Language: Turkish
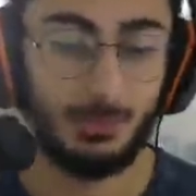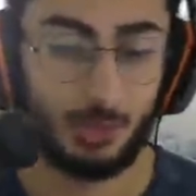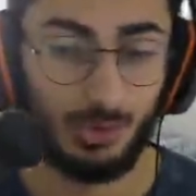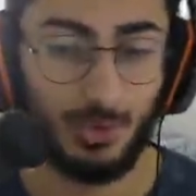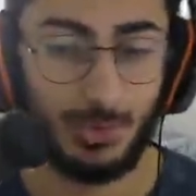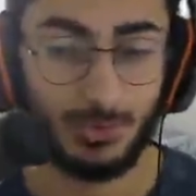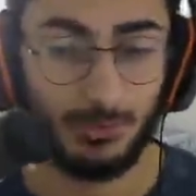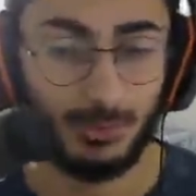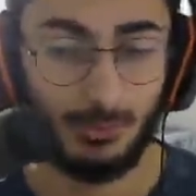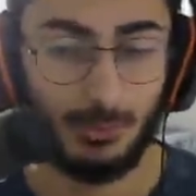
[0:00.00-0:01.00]
Şuna bakın.
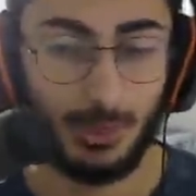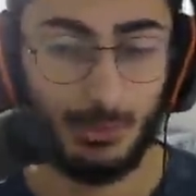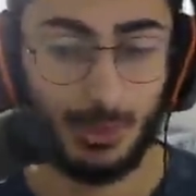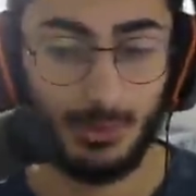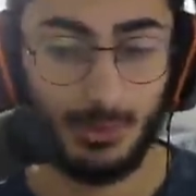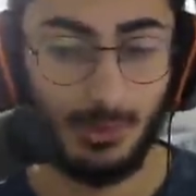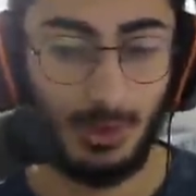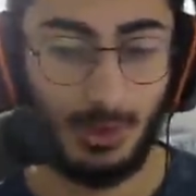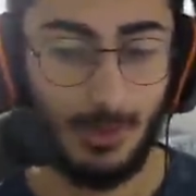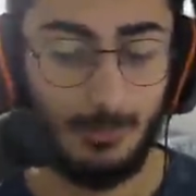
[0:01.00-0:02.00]
Bak bak.
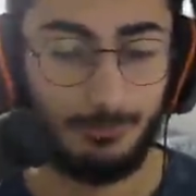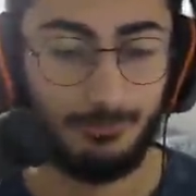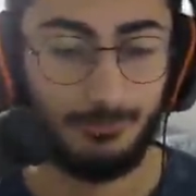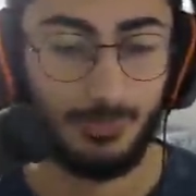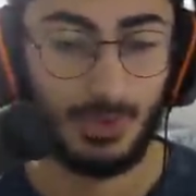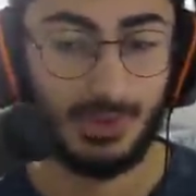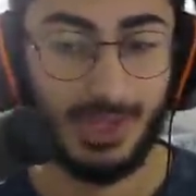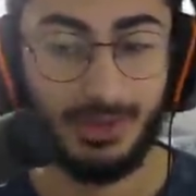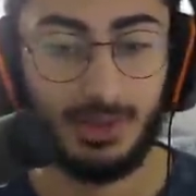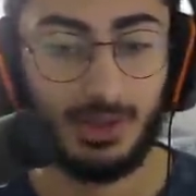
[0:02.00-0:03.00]

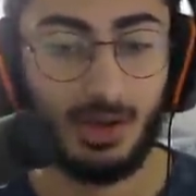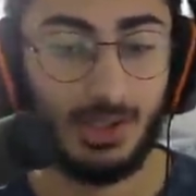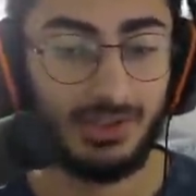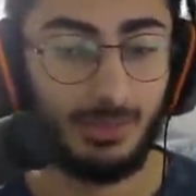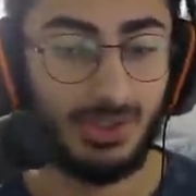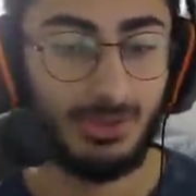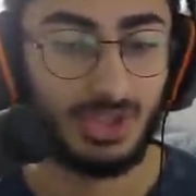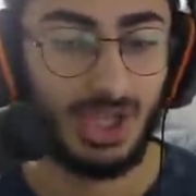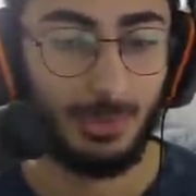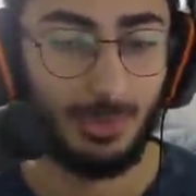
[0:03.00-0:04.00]
Yani kaldırıma gidip
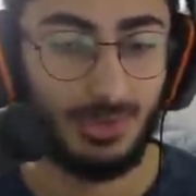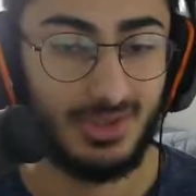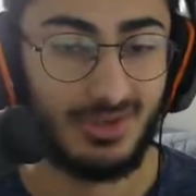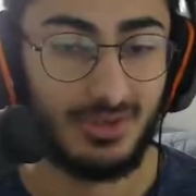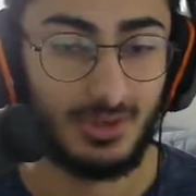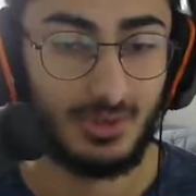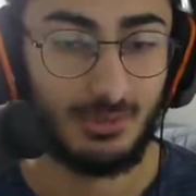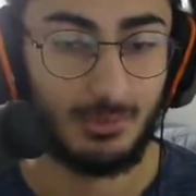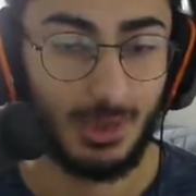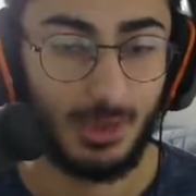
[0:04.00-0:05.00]
çarpabilirsiniz.
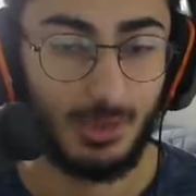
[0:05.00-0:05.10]
Bak.